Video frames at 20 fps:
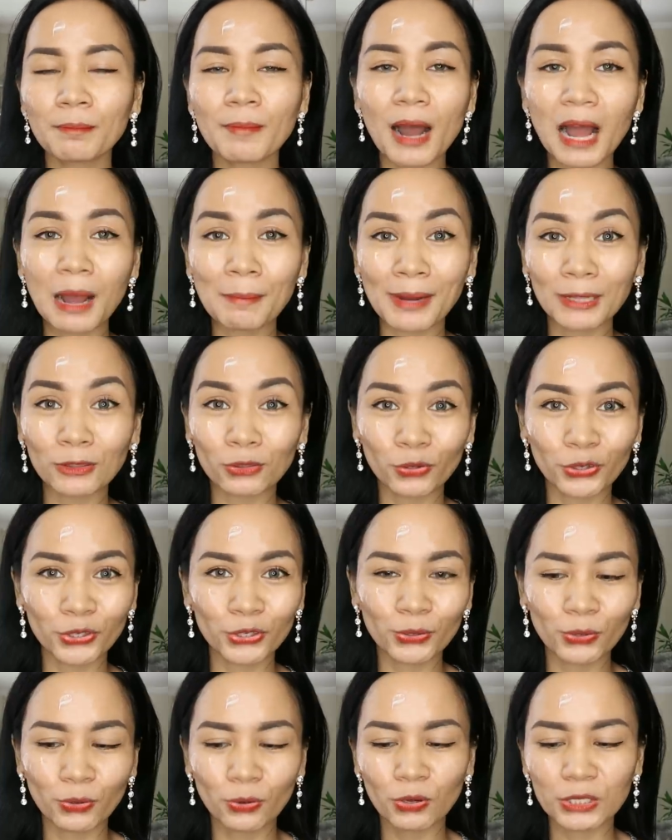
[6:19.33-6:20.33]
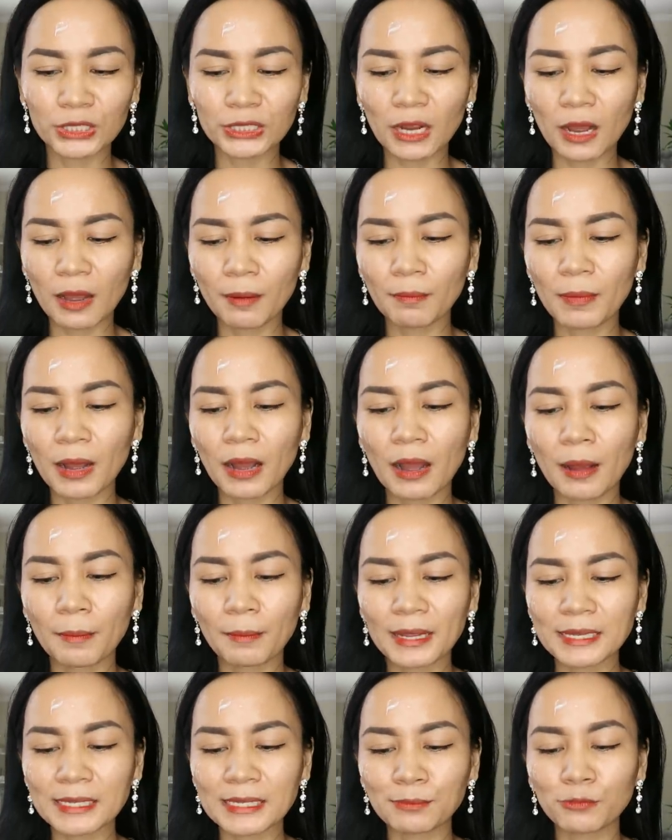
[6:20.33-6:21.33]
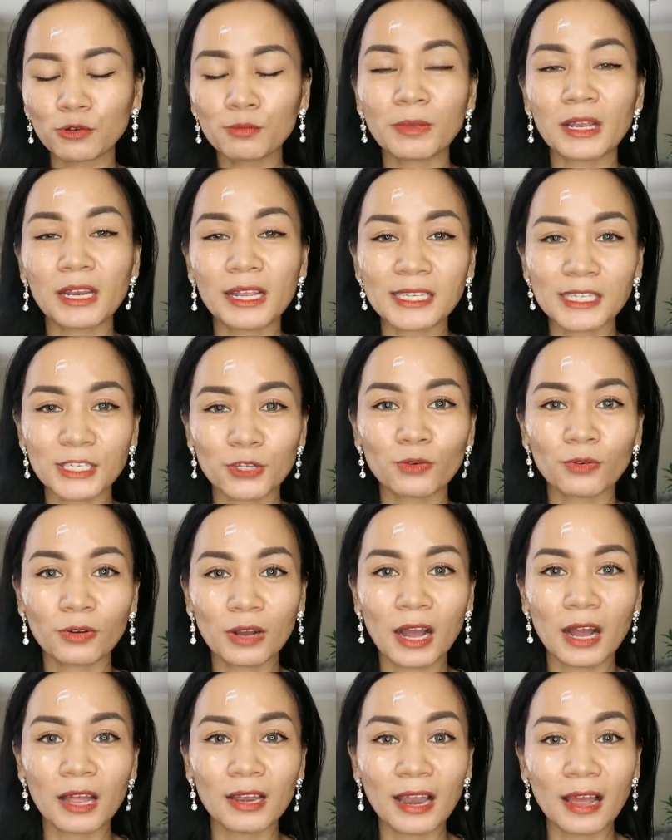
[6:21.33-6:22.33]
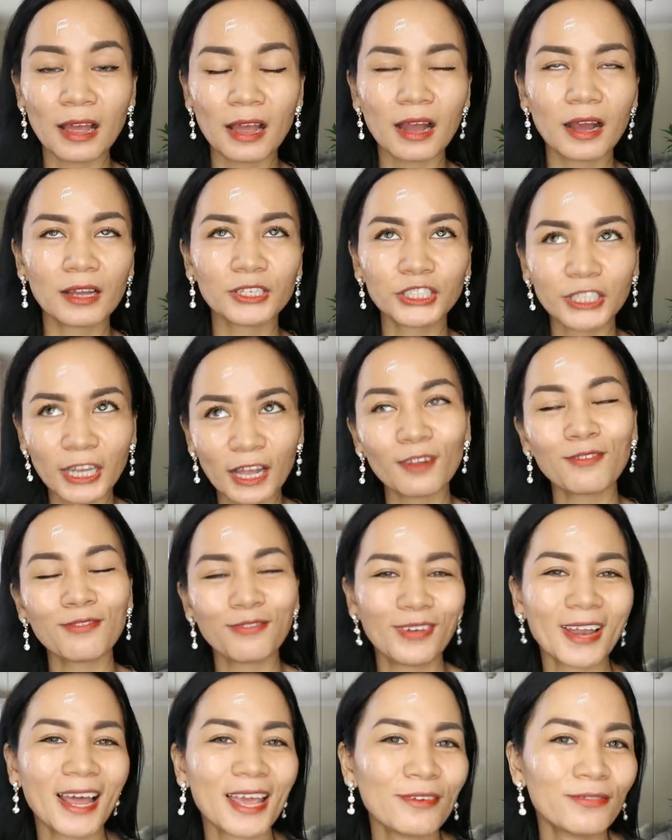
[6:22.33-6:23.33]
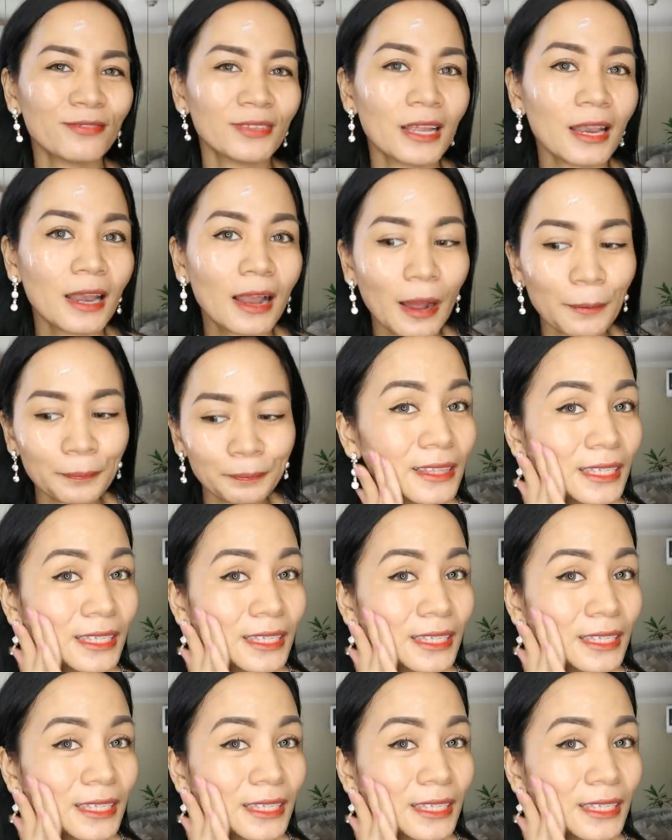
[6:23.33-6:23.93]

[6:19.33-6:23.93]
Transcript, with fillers: baka matuyo, tsaka baka mas bumilis yung uh, uh, shelf life nila.